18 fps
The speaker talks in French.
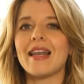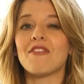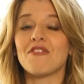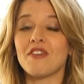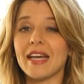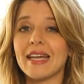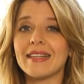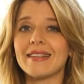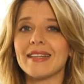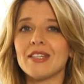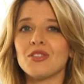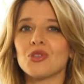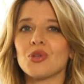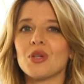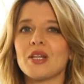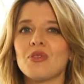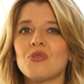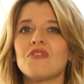La
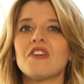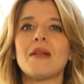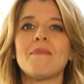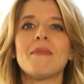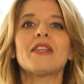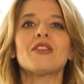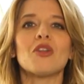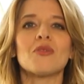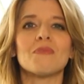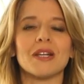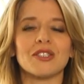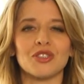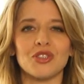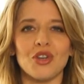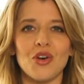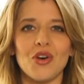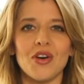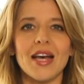vérité sur les nouvelles méthodes
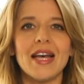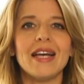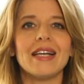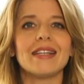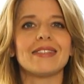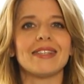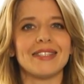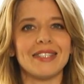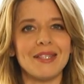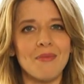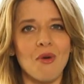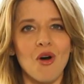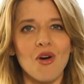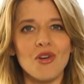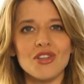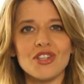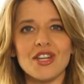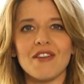minceurs, c'est
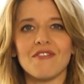dimanche,